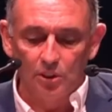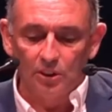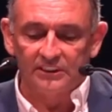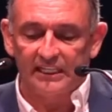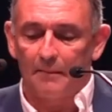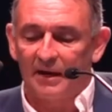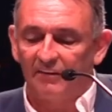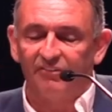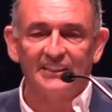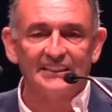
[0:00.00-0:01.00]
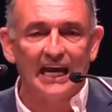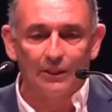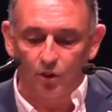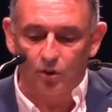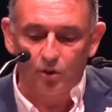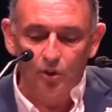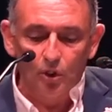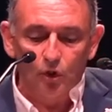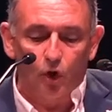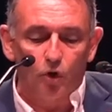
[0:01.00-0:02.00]
se ha manifestado
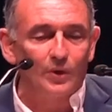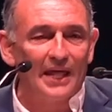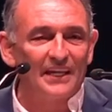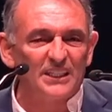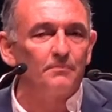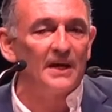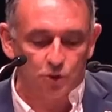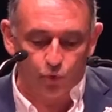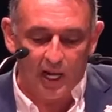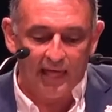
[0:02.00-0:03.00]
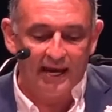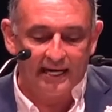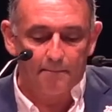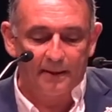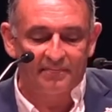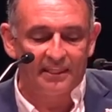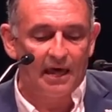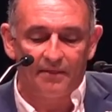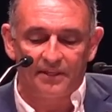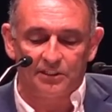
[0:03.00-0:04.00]
con una desmesurada
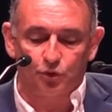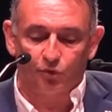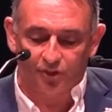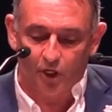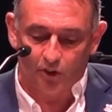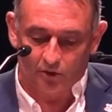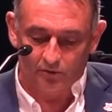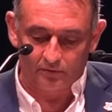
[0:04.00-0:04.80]
capacidad de destrucción.